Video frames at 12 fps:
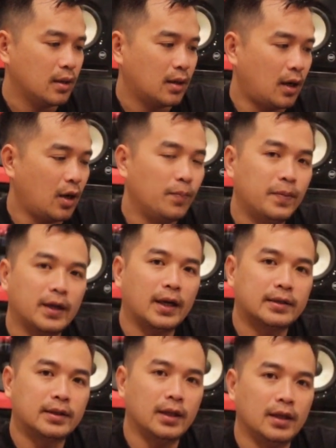kalau
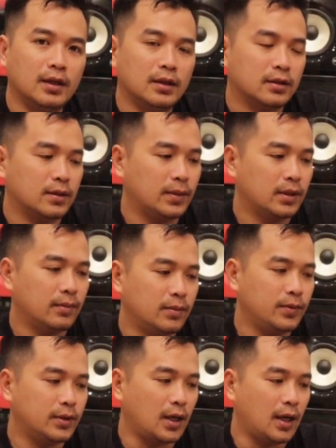berhasil, teman-teman
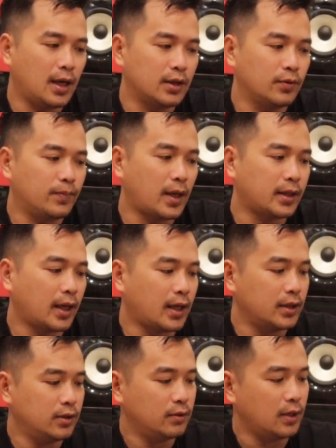bisa langsung
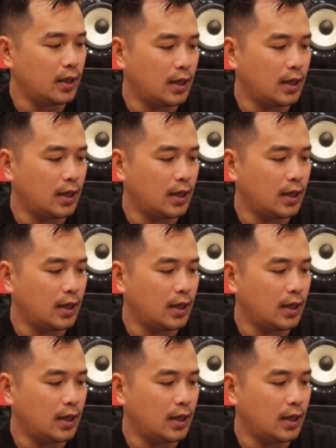praktekkan juga.